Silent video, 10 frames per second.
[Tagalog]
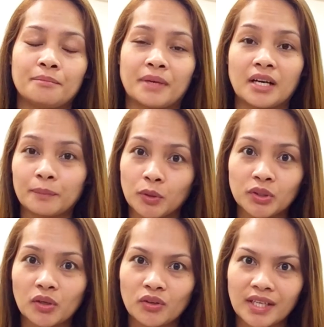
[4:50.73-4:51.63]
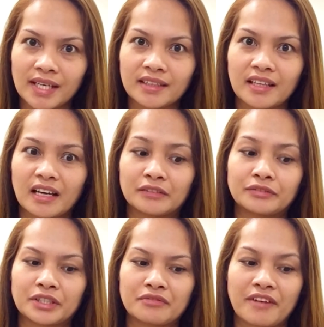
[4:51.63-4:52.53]
mag-upload ako ulit
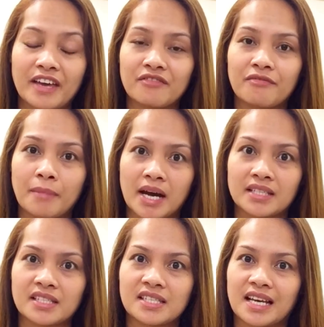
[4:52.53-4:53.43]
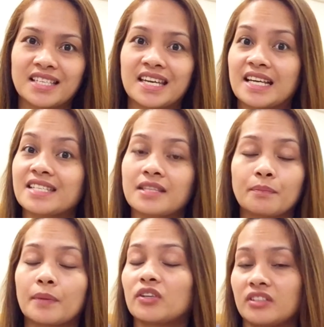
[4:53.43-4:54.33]
after 5 months kasi
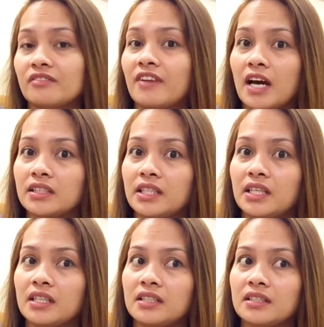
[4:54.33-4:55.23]
nag-stop ako ng vlogging.